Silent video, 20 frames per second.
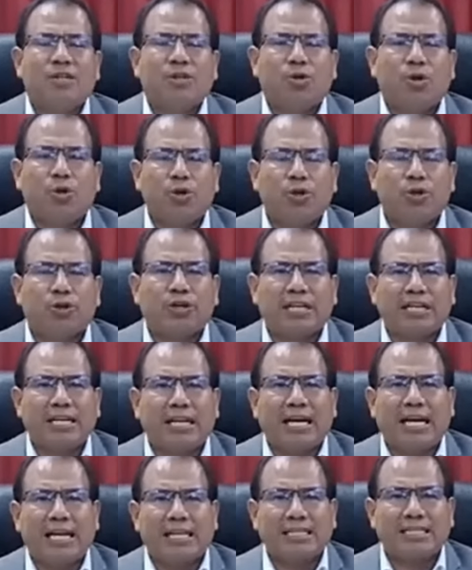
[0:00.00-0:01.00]
lo único
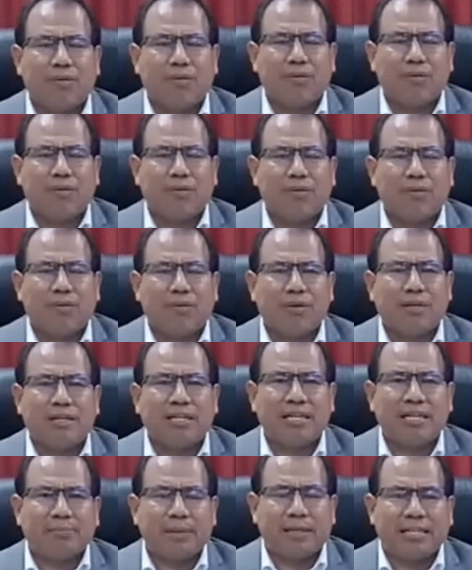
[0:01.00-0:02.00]
que hacen es
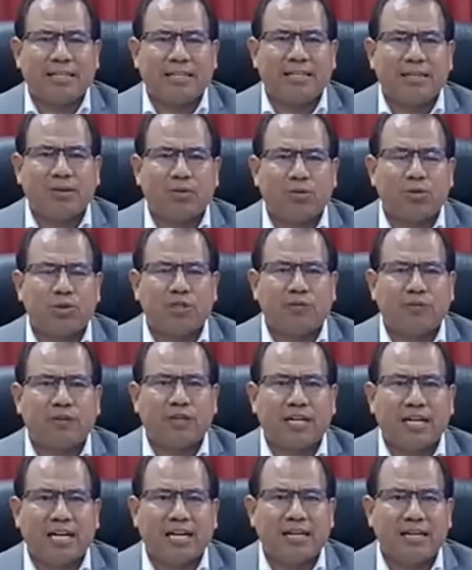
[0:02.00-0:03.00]
solamente pretender
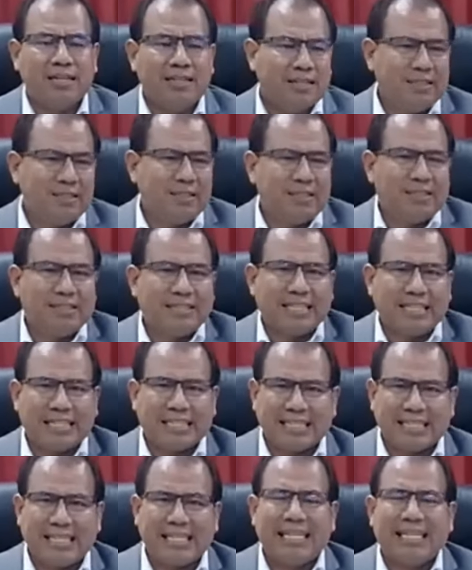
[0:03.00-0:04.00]
justificar de
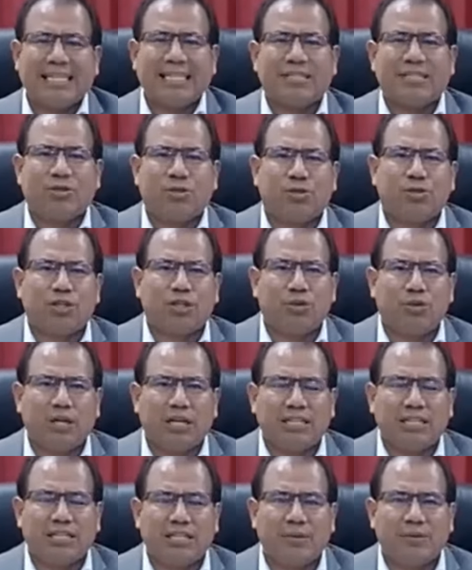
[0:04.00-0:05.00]
que estén en la institución
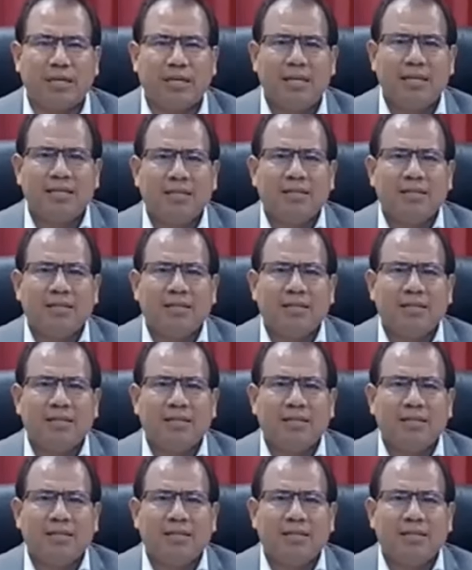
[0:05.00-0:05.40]
educativa